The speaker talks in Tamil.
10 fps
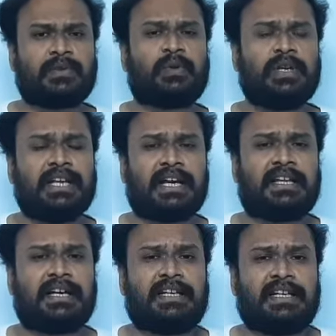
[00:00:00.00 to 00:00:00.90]

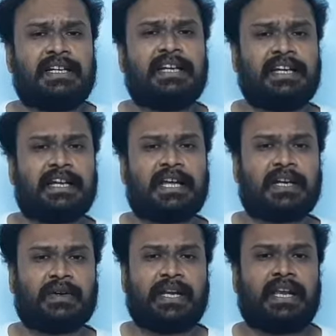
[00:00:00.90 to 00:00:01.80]
தொழிலாளர்களுக்கு இல்லை
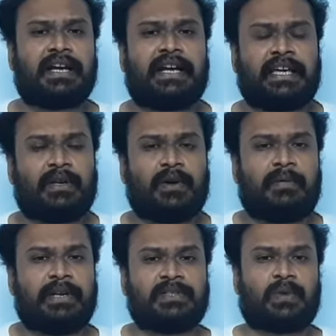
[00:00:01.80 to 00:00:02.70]
எல்லாருக்கும் எல்லாம் கிடைக்கணும்
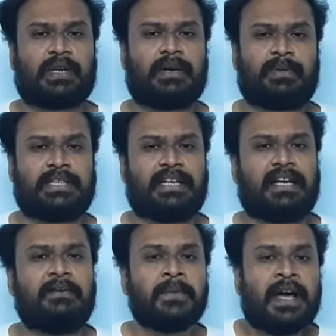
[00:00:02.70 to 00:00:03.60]
அப்படின்னு சொல்கிறாங்க
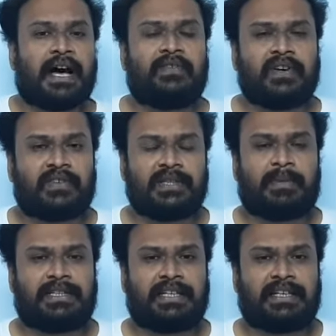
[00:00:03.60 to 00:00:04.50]
பார்த்தீங்களா அவங்க வந்து
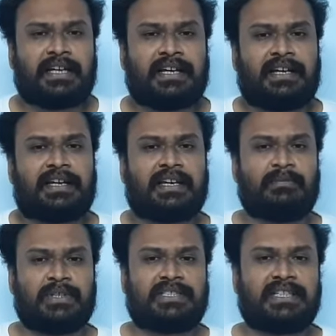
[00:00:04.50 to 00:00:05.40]
பார்த்தீங்கன்னா
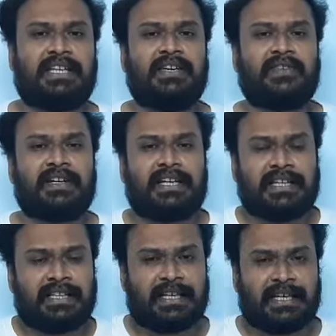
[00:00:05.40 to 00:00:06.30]
கம்யூனிஸ்ட் இவங்க
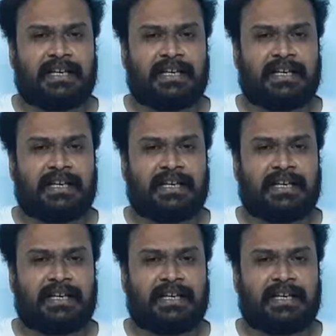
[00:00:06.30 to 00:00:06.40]
இந்த